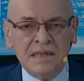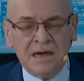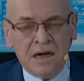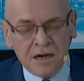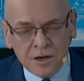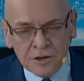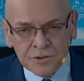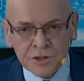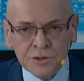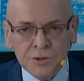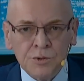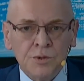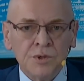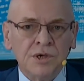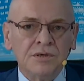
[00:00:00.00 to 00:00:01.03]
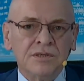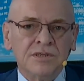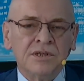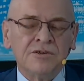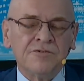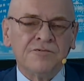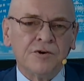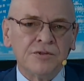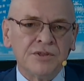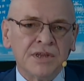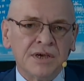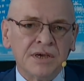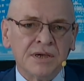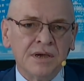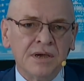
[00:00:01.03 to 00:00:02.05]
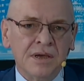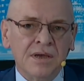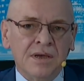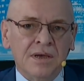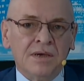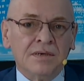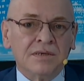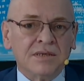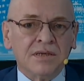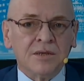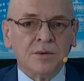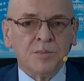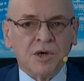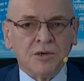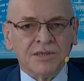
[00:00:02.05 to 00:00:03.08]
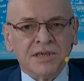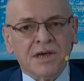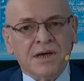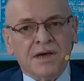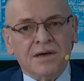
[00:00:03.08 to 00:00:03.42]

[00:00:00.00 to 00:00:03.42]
A kontynuując ten wątek, zatem Rosja